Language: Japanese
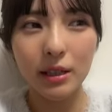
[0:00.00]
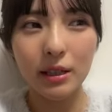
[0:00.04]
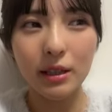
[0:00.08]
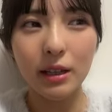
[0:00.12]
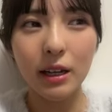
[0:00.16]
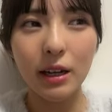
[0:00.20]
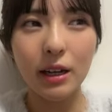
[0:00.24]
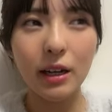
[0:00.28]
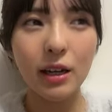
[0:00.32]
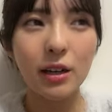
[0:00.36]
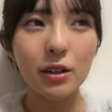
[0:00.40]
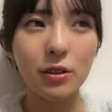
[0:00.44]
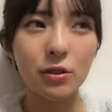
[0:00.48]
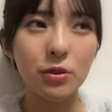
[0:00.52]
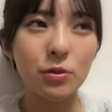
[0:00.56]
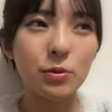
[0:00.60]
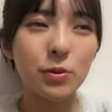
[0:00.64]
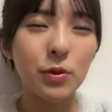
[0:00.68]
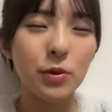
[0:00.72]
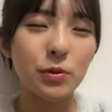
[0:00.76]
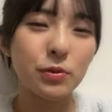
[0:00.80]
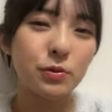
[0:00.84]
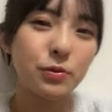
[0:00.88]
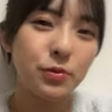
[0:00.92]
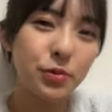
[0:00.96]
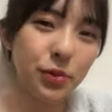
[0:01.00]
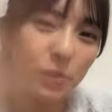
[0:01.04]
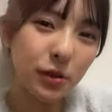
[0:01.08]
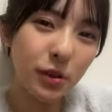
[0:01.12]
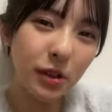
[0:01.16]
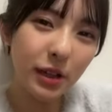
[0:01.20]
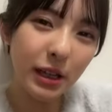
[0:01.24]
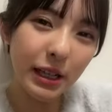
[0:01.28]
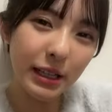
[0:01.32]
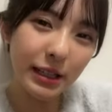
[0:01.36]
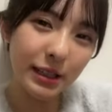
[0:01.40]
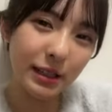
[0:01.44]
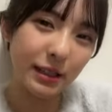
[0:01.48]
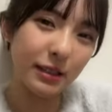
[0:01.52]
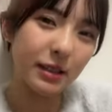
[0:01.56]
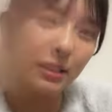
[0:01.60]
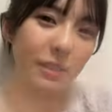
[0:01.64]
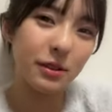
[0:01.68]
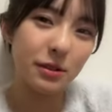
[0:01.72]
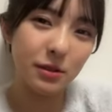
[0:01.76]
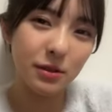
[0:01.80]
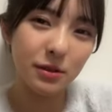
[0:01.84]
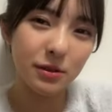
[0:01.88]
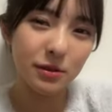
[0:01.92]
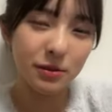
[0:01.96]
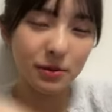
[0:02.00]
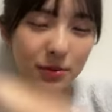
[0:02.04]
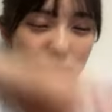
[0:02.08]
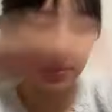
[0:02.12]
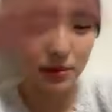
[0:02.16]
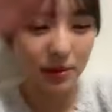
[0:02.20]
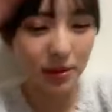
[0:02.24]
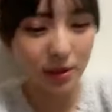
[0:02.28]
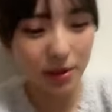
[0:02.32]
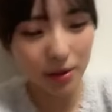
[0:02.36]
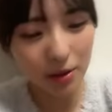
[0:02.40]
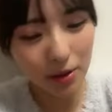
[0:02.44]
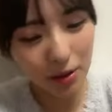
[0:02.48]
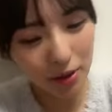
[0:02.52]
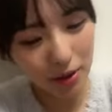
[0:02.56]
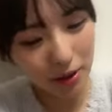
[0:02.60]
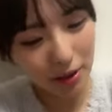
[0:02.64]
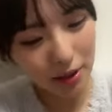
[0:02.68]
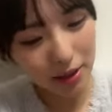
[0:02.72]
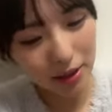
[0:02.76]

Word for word: 流れるともうブワーってなるのすごい